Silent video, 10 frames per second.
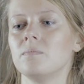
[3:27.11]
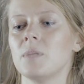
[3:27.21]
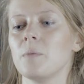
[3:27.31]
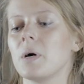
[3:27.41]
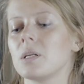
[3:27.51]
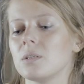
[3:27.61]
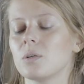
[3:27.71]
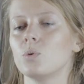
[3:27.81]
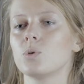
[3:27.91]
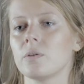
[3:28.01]
y, najbardziej
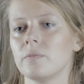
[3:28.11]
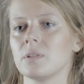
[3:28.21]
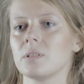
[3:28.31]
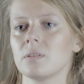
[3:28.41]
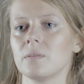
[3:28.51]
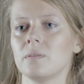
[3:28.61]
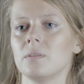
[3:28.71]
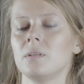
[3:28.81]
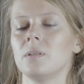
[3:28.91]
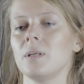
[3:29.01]
kluczowych E,